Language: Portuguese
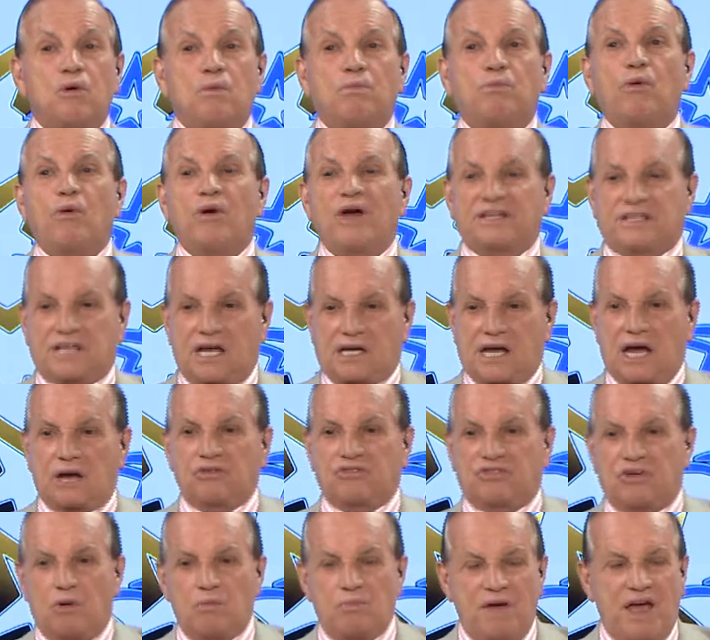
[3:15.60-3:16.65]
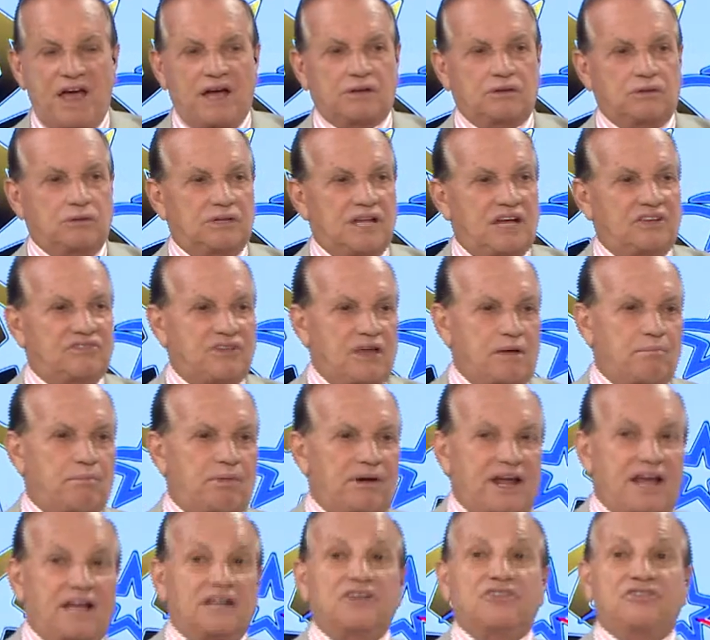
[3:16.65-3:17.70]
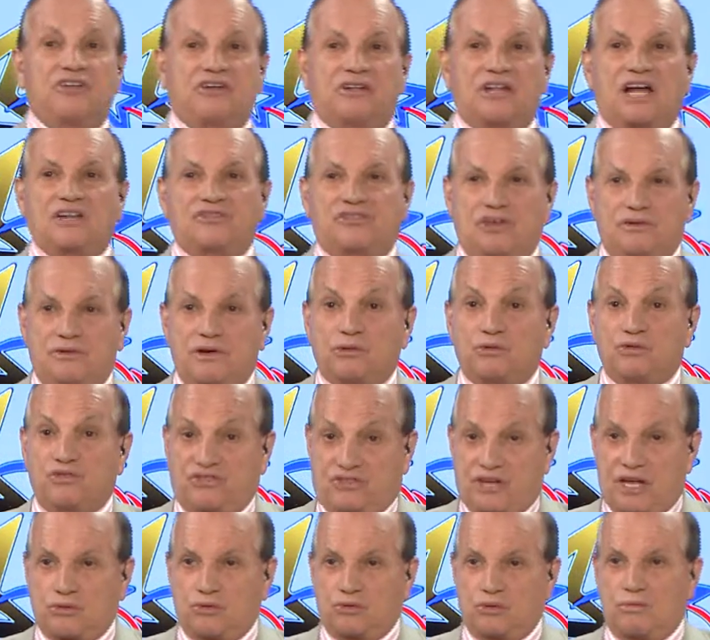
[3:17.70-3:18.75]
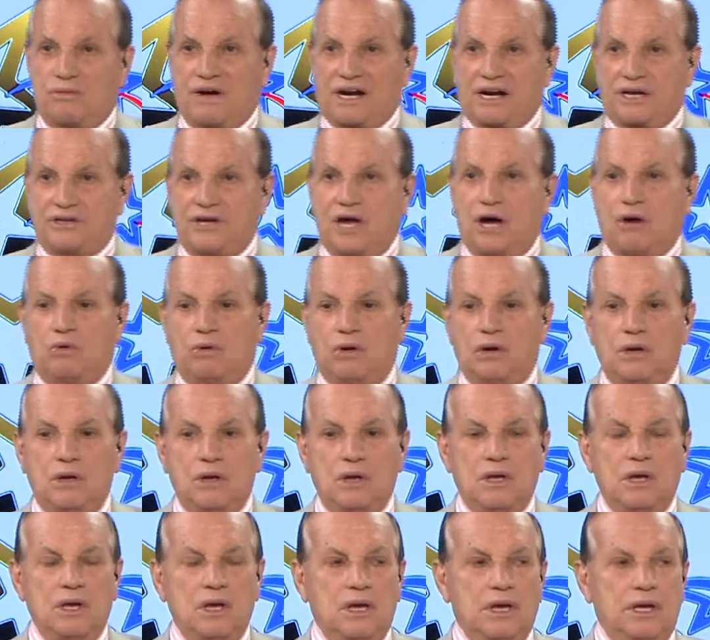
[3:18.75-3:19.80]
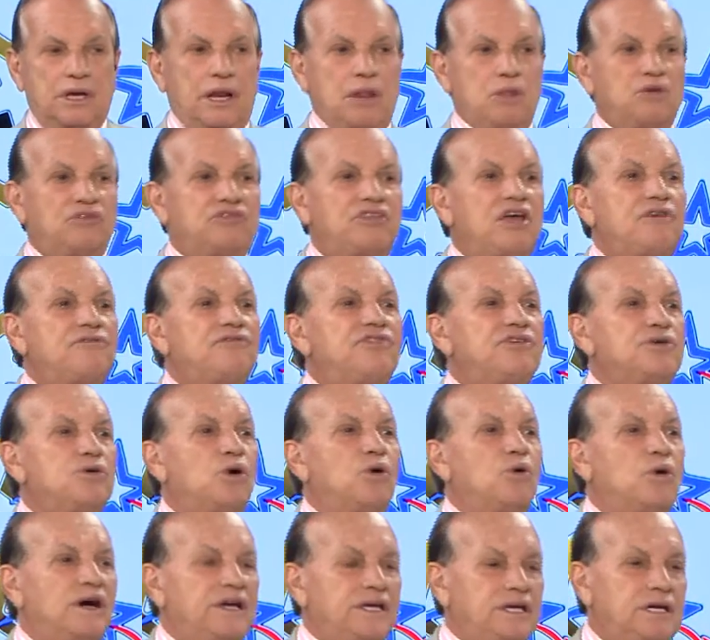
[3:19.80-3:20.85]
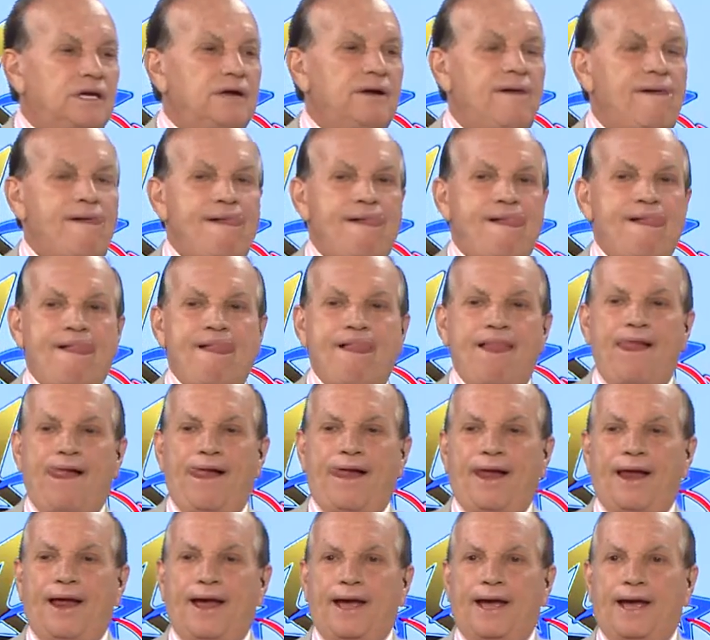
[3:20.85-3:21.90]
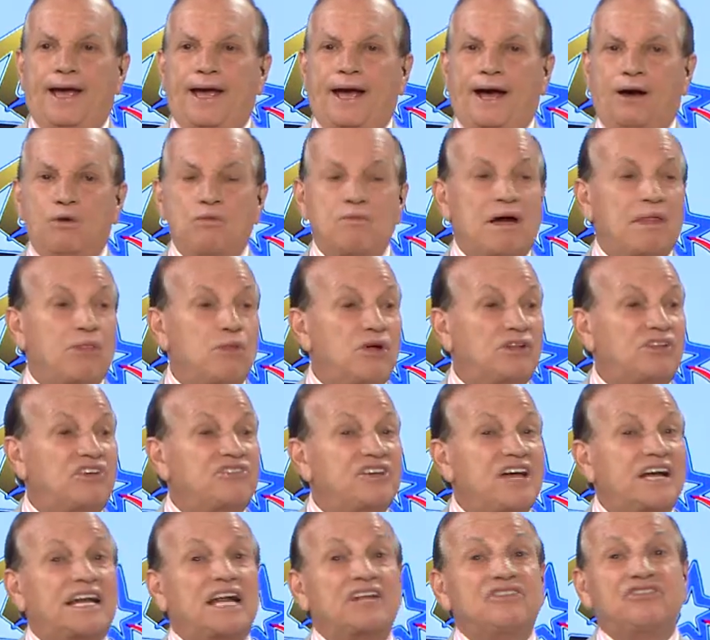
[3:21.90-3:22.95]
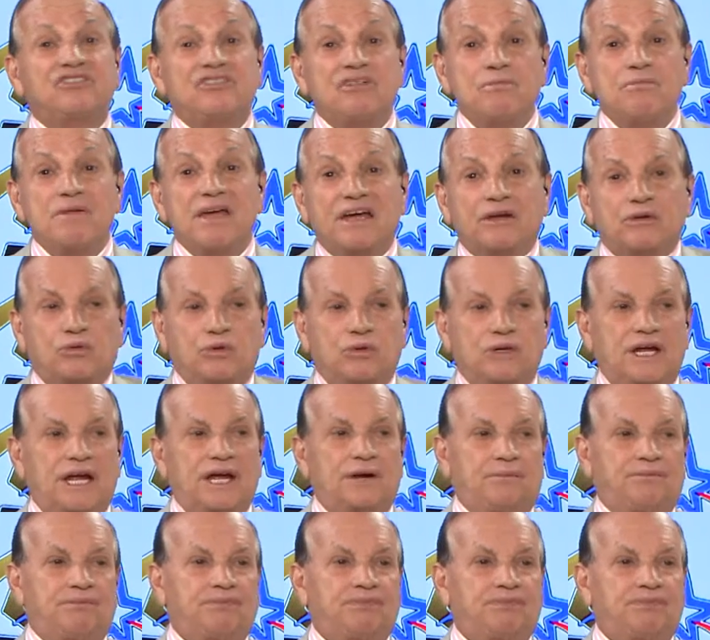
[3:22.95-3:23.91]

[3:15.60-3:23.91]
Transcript: poeta Carlos Alberto, da Assembleia Legislativa do Estado do Maranhão, ele nos enviou aí é, uma nota de agradecimento, né?